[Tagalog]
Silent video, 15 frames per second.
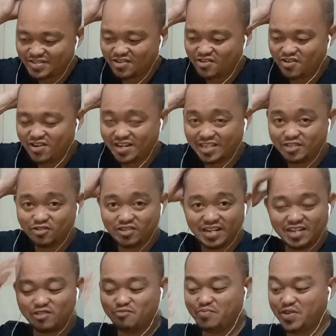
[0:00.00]
So, hanggang doon
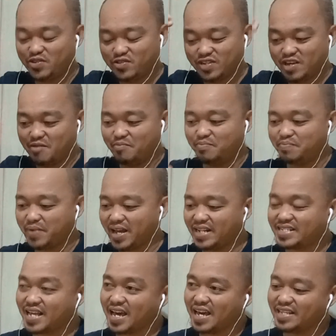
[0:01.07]
na lang yung video na yan.
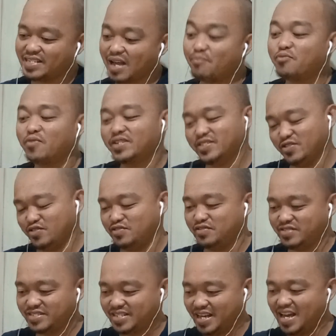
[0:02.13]
Para sa akin, top 1
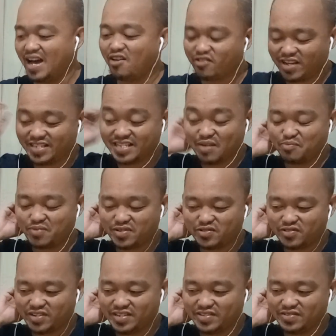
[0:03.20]
yun. Ako rin, top
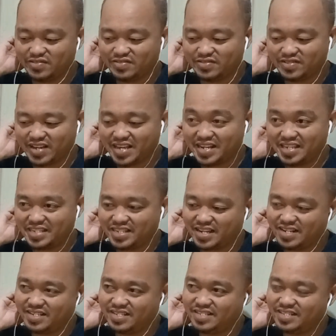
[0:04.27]
1 ko rin yung kay
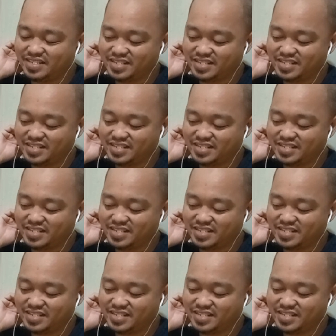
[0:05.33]
Richard.